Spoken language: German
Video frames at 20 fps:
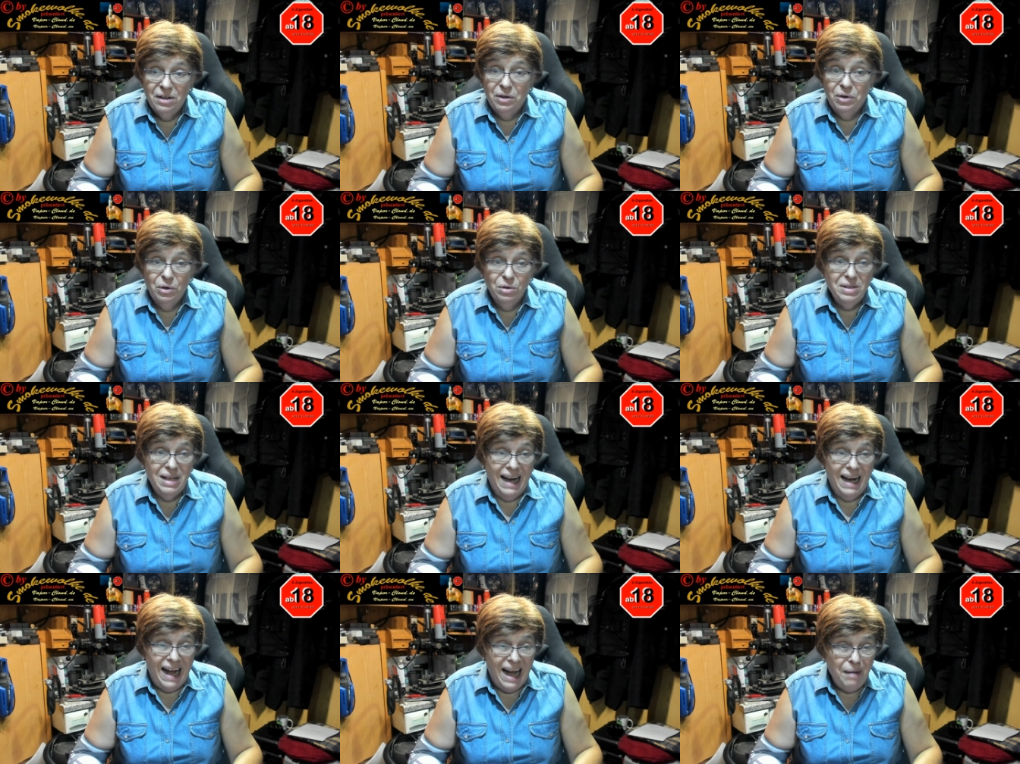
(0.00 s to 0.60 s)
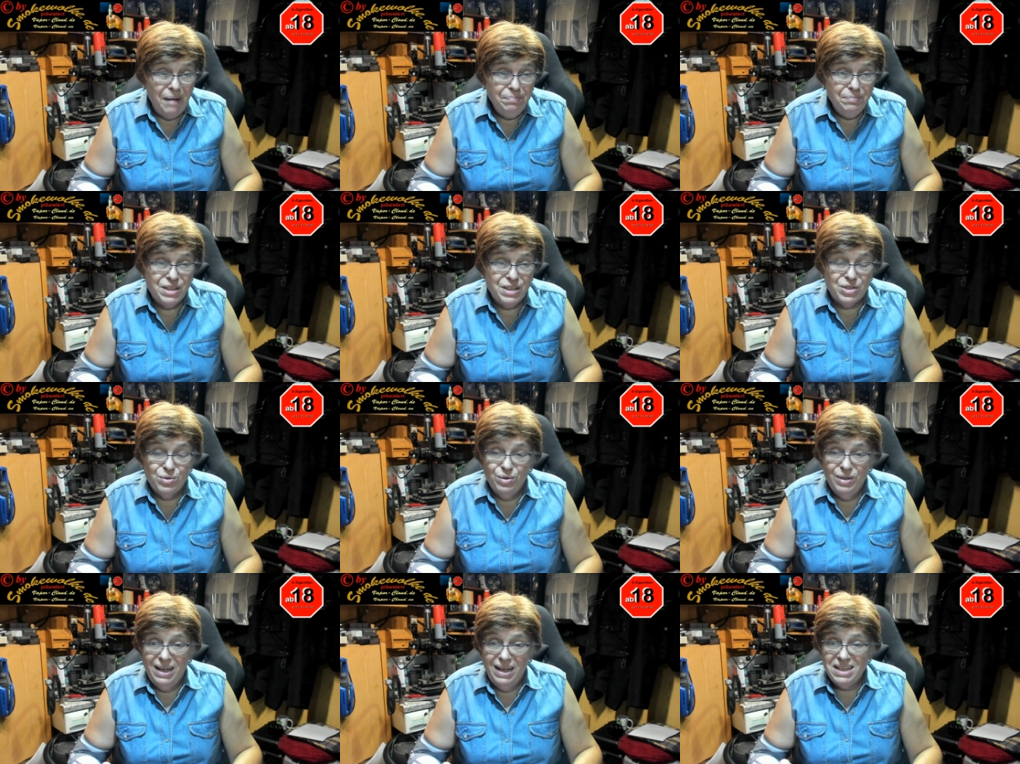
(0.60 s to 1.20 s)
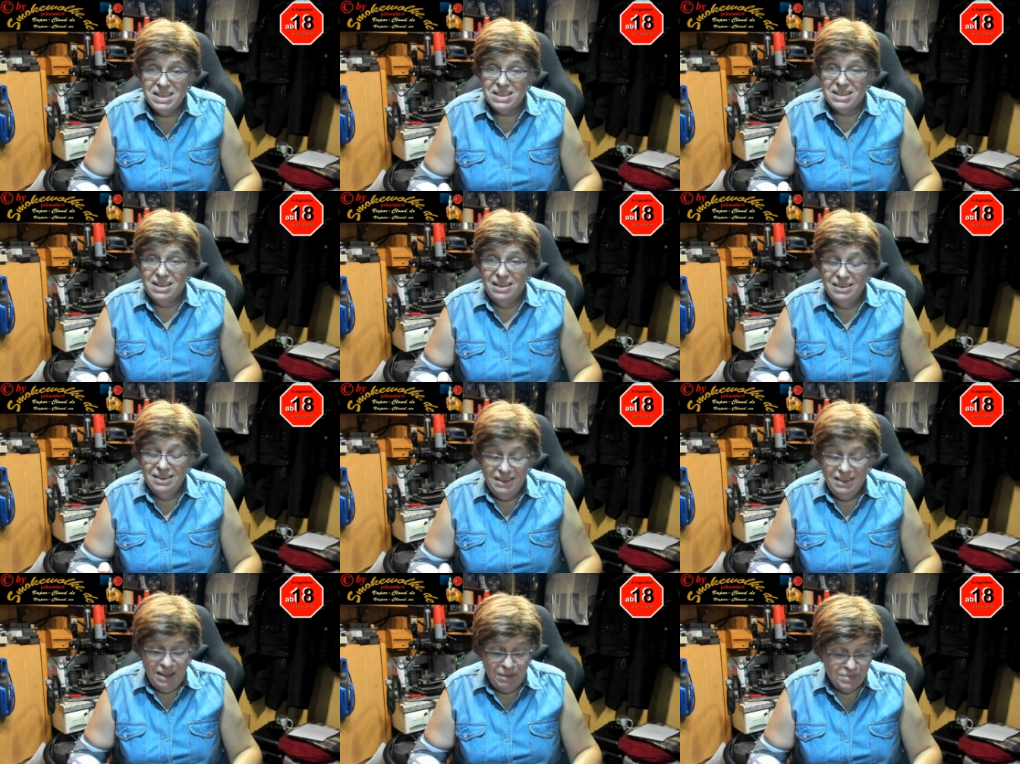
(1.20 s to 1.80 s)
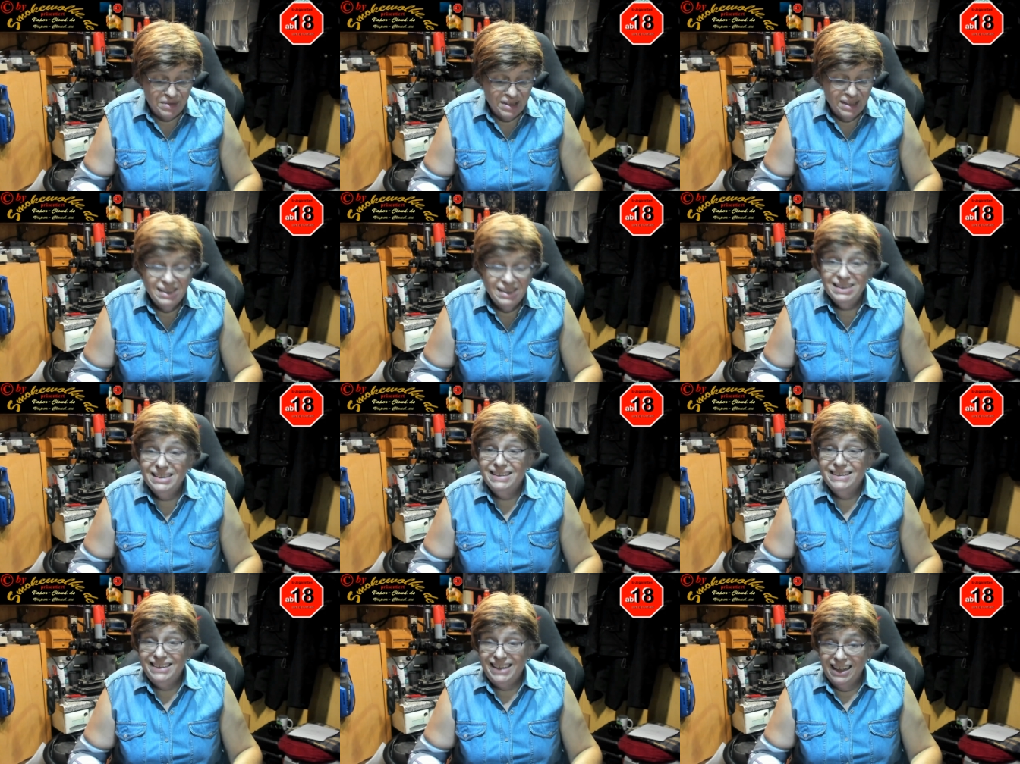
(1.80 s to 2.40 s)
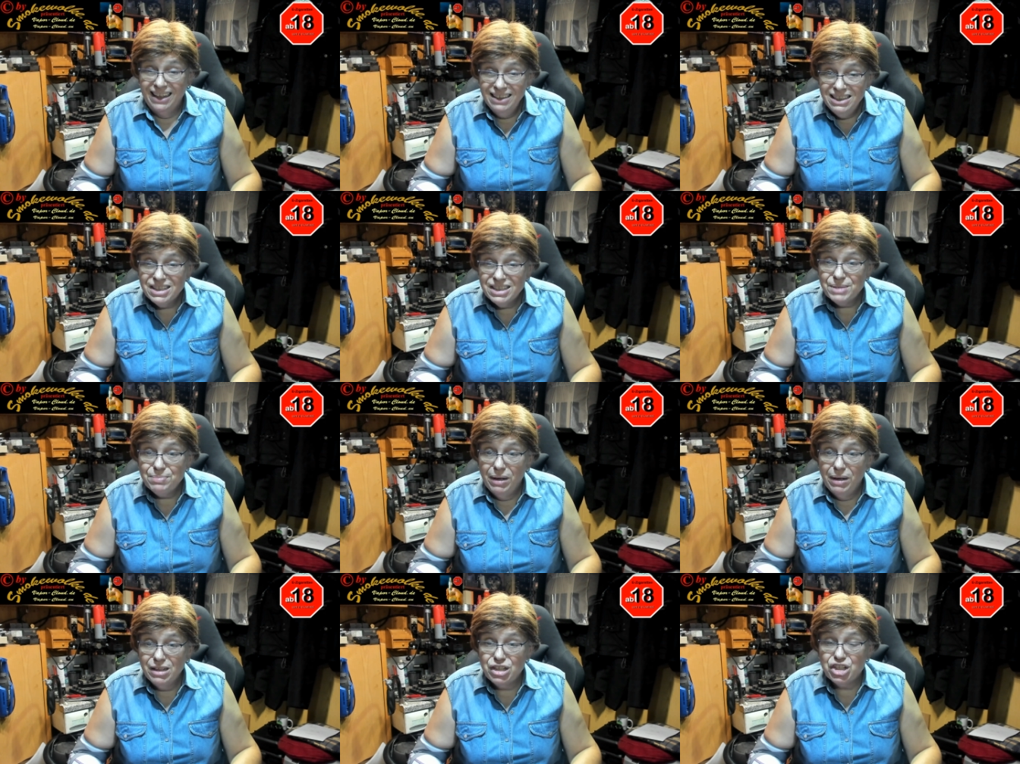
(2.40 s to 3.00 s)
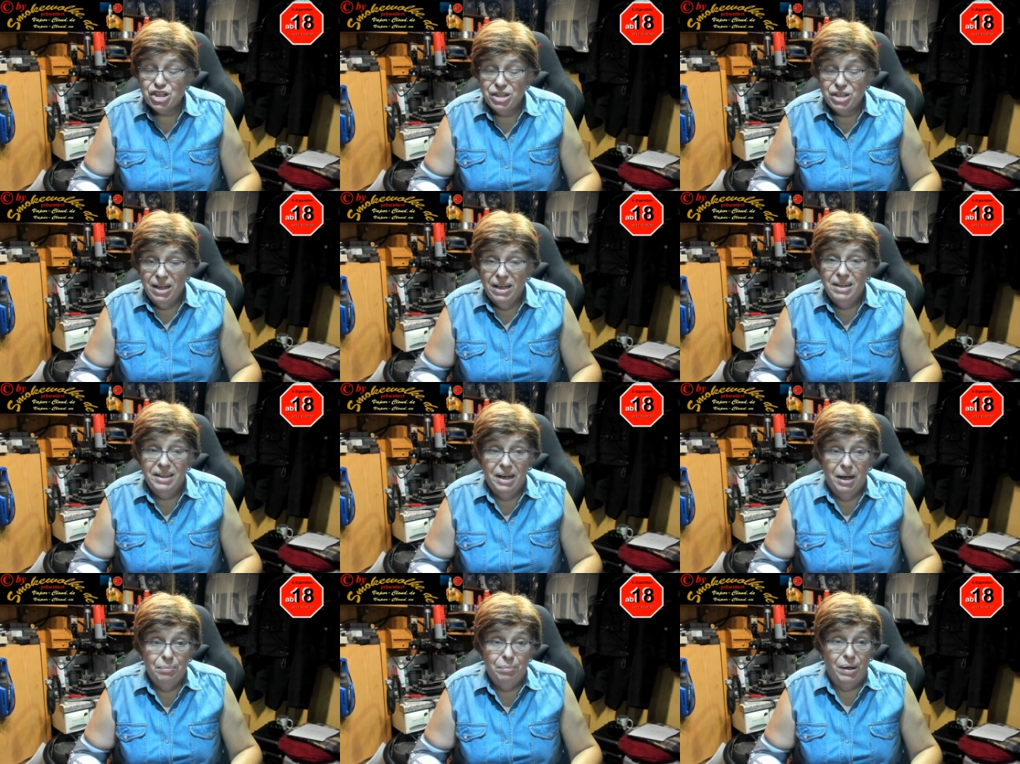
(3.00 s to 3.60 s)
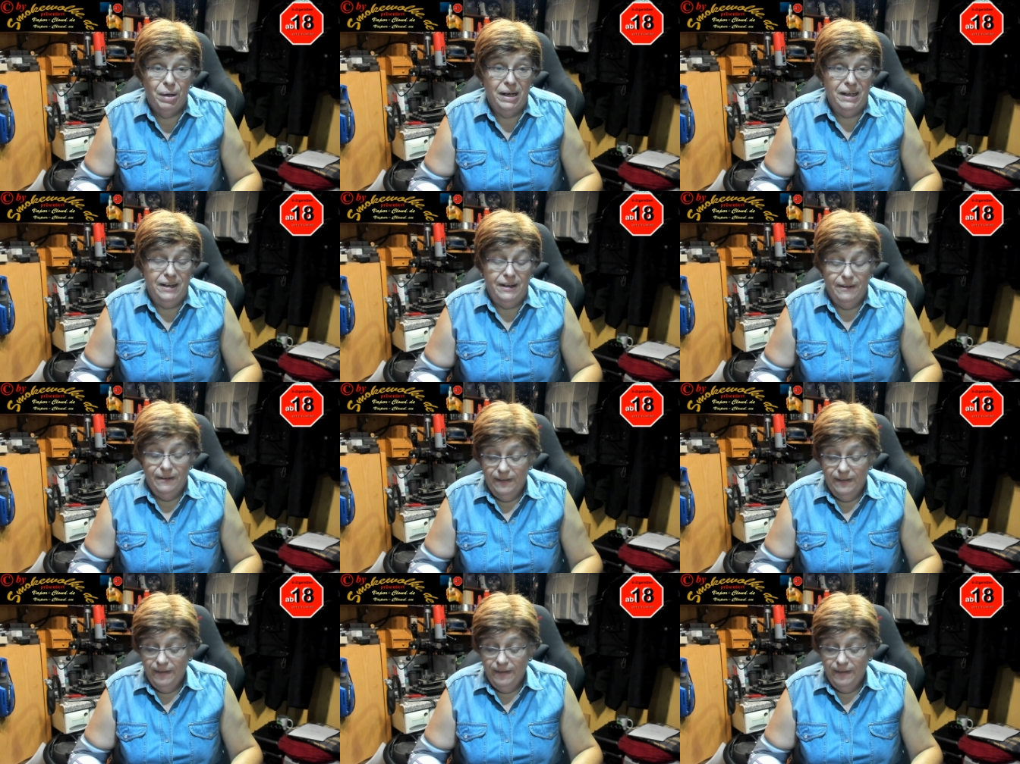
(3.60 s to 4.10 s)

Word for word: und abzulästern gibt, dann ist man schnell dabei.